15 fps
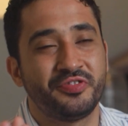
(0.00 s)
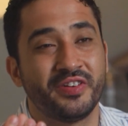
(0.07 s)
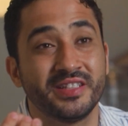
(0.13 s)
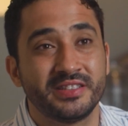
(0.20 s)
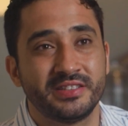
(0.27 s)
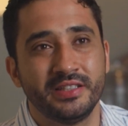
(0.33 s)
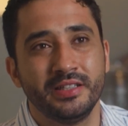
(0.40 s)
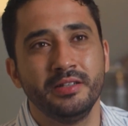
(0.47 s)

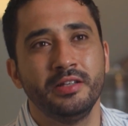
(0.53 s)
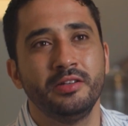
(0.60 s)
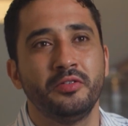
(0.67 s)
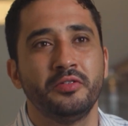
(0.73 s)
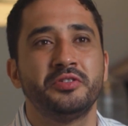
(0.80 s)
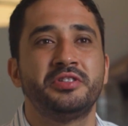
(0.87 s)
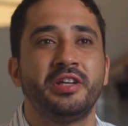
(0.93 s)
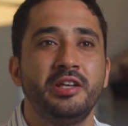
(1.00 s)
fazer
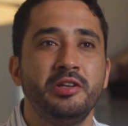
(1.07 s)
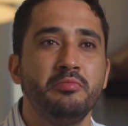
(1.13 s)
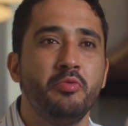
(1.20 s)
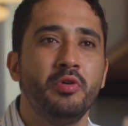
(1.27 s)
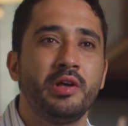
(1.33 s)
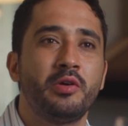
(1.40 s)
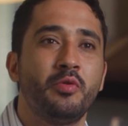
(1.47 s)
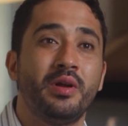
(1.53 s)
hidrogênio
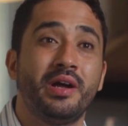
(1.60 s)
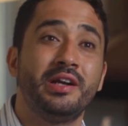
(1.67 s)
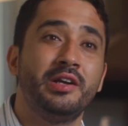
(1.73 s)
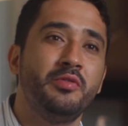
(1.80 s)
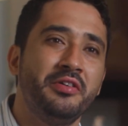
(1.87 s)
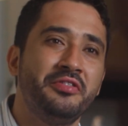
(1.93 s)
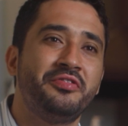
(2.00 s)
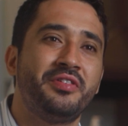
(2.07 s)
molecular
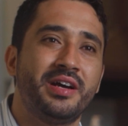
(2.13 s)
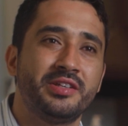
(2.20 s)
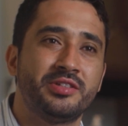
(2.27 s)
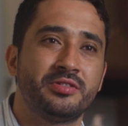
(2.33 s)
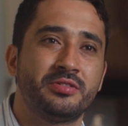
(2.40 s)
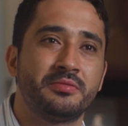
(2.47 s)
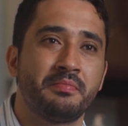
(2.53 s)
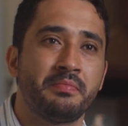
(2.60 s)
não é
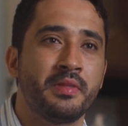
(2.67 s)
fácil.